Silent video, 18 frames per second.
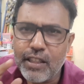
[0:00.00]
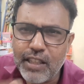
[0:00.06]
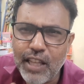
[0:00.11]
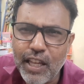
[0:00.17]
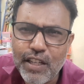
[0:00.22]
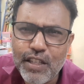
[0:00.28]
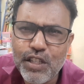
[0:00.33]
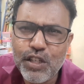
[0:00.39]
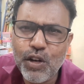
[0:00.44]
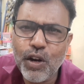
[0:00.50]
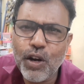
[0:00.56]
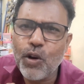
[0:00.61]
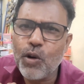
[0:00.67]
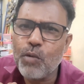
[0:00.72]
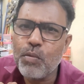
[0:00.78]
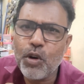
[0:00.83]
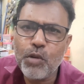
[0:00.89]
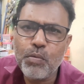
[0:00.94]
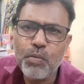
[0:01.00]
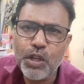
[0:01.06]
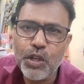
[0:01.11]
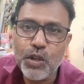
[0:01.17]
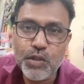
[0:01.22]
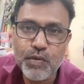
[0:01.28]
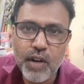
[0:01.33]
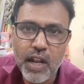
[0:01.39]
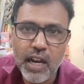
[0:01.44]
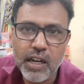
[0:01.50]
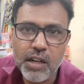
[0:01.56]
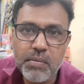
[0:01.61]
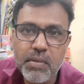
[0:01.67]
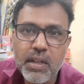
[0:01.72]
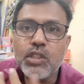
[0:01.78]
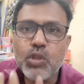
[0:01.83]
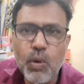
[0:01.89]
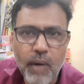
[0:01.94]
தெரிஞ்சுக்கோங்க ரொம்ப ரொம்ப யூஸ்ஃபுல்லாக இருக்கும்
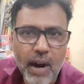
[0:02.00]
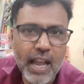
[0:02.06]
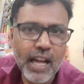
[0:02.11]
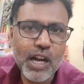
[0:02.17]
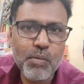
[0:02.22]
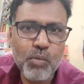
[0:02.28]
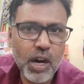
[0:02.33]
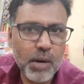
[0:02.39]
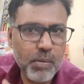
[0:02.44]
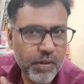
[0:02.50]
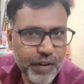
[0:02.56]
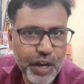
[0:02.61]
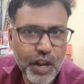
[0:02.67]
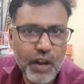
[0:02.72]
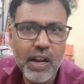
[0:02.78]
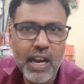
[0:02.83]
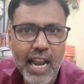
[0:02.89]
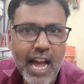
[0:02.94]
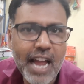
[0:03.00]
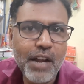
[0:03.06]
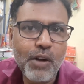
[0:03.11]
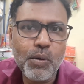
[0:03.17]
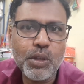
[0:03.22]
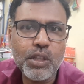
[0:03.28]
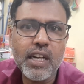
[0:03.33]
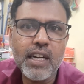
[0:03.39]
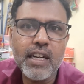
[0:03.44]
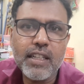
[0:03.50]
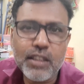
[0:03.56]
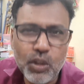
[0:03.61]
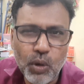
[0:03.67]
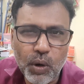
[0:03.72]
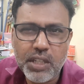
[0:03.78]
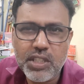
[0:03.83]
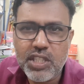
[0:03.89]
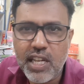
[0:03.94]
ஸோ வழக்கம் போல் நம்ம வீடியோக்கு லைக் கொடுத்துங்க
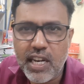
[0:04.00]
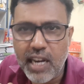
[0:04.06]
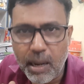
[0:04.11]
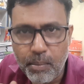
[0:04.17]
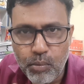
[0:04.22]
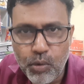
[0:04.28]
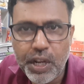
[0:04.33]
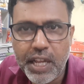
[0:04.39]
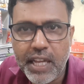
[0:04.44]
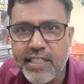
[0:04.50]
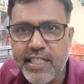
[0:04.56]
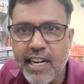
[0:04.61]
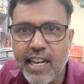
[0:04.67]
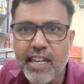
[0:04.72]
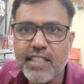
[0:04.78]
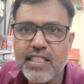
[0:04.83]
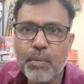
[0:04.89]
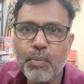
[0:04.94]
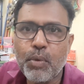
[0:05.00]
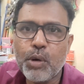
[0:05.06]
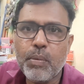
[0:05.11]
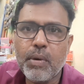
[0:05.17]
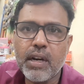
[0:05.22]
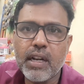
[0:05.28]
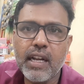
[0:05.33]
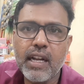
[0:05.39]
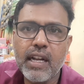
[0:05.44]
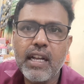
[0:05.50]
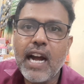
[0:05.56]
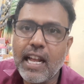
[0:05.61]
தொடர்ச்சியாக நம்முடைய சேனலை சப்போர்ட் பண்ணுங்க